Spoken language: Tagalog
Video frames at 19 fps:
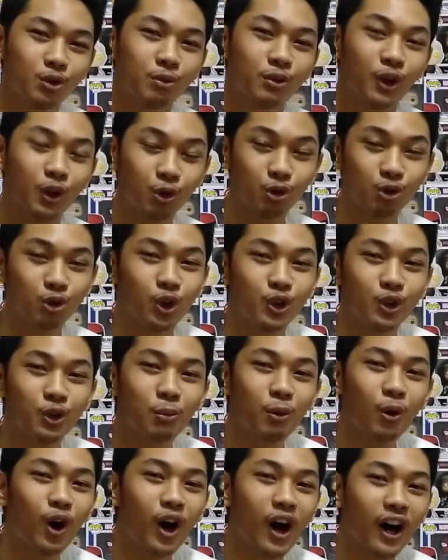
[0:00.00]
nagustuhan nyo
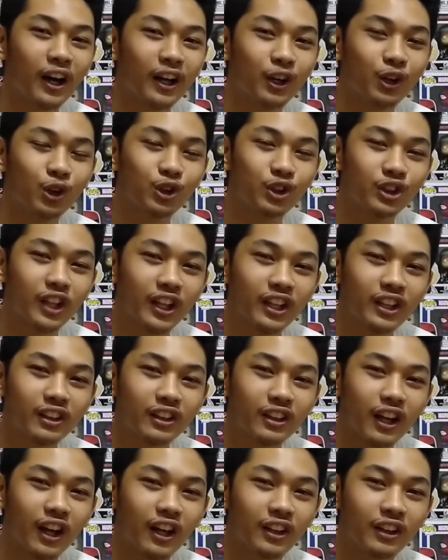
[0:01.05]
po ang aking content
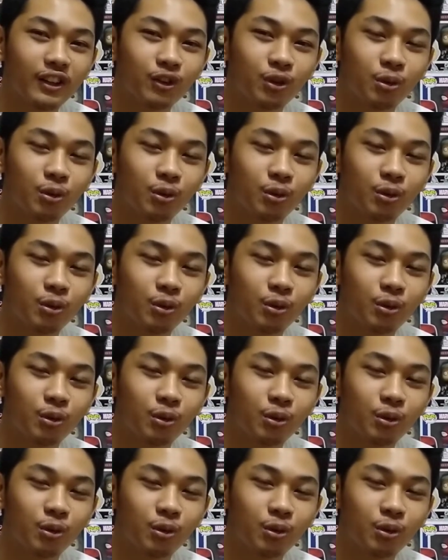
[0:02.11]
at